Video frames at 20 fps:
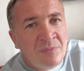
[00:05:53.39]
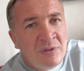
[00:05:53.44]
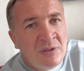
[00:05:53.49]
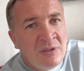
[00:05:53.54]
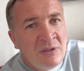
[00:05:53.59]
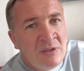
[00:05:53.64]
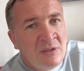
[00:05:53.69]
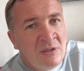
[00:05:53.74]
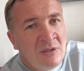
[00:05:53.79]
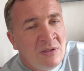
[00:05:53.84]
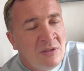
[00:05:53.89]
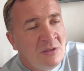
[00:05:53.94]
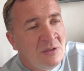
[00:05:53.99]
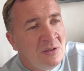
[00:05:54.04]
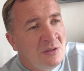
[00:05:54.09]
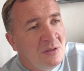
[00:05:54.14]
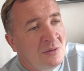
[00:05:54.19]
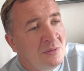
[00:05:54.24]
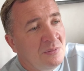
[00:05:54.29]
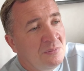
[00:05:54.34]

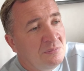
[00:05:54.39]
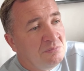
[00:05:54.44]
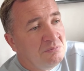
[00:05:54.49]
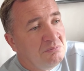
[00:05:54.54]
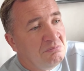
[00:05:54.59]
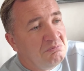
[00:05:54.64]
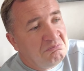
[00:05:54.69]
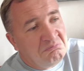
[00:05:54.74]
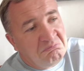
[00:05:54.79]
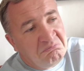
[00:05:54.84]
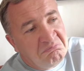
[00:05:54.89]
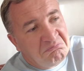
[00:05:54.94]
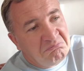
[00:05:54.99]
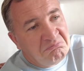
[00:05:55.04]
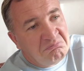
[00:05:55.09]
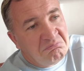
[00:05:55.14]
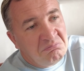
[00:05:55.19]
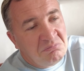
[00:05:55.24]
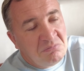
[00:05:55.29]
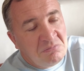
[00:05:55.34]
И
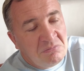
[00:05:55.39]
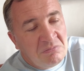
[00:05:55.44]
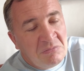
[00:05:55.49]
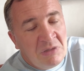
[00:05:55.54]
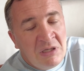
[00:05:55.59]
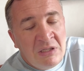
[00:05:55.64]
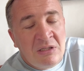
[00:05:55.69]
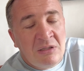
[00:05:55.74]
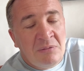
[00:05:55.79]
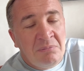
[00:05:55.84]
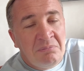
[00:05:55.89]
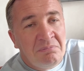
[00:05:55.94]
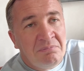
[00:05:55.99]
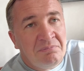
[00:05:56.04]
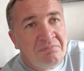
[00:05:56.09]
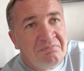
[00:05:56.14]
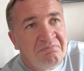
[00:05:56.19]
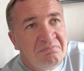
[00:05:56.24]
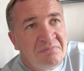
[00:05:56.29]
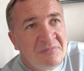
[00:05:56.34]
это
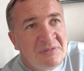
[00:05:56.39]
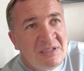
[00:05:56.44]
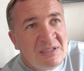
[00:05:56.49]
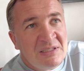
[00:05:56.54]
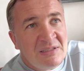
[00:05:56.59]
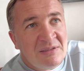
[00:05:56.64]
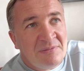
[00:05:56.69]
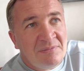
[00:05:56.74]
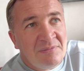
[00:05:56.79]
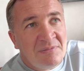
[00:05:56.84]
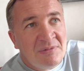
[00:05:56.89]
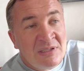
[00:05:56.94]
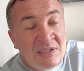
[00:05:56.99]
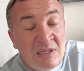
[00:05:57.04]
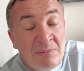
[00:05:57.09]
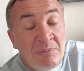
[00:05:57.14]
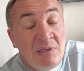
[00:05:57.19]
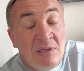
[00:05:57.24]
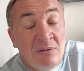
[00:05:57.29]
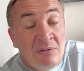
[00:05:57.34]

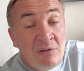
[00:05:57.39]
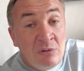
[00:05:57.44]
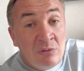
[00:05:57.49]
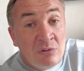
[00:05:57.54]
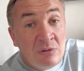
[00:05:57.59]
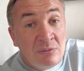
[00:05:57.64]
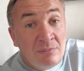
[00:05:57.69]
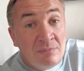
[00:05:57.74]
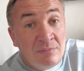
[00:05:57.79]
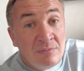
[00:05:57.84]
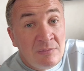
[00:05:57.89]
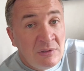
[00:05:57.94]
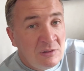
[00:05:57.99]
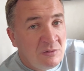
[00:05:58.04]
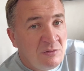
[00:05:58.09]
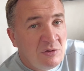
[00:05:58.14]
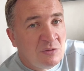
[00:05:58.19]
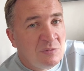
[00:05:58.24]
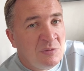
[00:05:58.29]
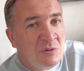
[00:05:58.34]
стабильная валюта.
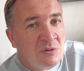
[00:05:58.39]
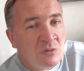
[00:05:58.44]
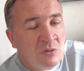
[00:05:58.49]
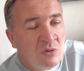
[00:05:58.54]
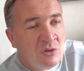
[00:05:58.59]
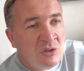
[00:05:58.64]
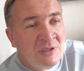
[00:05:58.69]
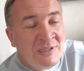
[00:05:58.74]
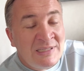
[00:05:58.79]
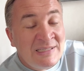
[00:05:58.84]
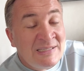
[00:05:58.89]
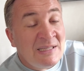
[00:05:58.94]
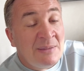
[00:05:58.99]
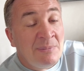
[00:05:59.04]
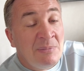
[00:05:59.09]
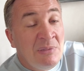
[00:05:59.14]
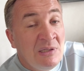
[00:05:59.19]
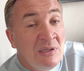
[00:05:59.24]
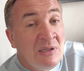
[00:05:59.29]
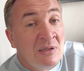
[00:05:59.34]
Недвижимость в Сочи – это
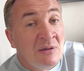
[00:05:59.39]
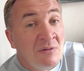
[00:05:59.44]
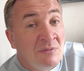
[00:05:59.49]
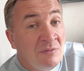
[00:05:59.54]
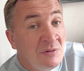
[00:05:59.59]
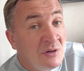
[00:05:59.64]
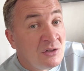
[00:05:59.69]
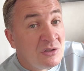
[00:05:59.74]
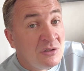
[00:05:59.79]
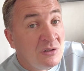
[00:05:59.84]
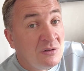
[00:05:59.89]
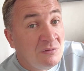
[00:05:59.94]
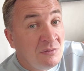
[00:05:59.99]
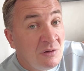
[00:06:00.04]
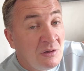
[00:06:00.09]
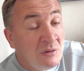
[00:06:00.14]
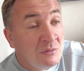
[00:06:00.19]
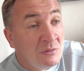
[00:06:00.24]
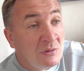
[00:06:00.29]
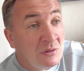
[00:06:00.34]
стабильная ваша
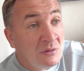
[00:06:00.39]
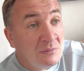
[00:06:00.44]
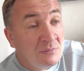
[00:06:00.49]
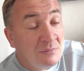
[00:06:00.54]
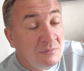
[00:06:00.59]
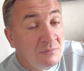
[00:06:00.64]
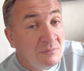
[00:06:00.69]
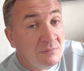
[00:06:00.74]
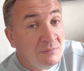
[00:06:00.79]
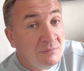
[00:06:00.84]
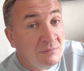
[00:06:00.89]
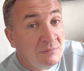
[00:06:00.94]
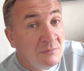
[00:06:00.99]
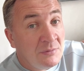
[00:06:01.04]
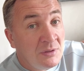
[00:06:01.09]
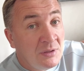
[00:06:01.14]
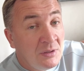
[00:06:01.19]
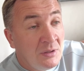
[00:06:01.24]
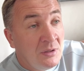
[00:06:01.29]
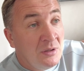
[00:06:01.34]
валюта.
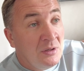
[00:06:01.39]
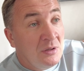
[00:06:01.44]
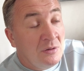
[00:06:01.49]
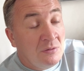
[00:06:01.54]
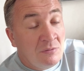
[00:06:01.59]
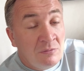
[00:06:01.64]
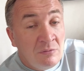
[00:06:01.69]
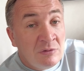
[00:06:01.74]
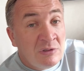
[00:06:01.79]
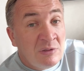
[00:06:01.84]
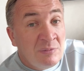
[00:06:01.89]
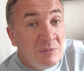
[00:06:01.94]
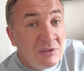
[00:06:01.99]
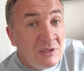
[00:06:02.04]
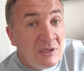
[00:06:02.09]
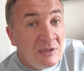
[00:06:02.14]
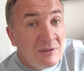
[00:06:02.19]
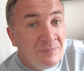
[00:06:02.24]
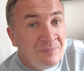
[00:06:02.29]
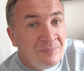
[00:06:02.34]
Ну, как бы
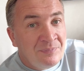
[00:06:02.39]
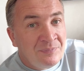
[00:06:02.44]
так.